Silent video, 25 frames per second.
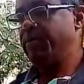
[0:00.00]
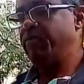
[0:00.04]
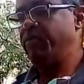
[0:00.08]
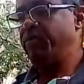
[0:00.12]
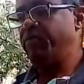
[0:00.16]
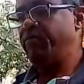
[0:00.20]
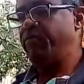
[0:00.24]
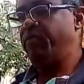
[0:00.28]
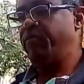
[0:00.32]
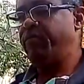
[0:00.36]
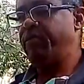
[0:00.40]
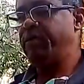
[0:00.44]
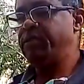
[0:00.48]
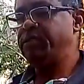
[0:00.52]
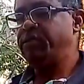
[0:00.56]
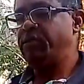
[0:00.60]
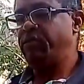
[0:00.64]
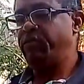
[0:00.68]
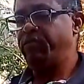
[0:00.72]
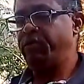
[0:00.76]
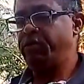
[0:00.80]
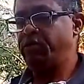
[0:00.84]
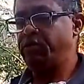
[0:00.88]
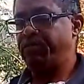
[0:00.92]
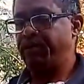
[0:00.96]
vou fazer o
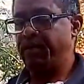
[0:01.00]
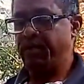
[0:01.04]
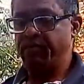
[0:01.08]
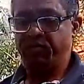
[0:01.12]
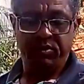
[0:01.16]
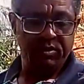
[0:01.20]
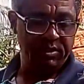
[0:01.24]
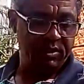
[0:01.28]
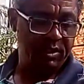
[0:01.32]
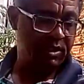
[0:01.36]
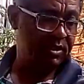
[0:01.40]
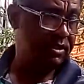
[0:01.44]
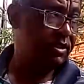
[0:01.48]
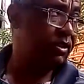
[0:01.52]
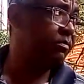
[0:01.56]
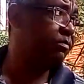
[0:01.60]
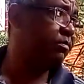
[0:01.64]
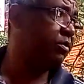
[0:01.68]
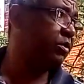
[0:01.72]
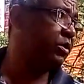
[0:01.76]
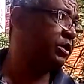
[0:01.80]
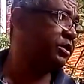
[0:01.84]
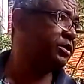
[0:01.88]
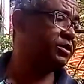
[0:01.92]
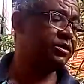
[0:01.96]
vídeo para vocês
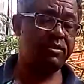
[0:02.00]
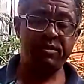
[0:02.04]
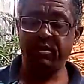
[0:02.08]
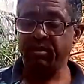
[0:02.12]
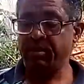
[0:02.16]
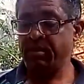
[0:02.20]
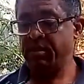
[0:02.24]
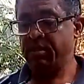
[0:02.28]
depois,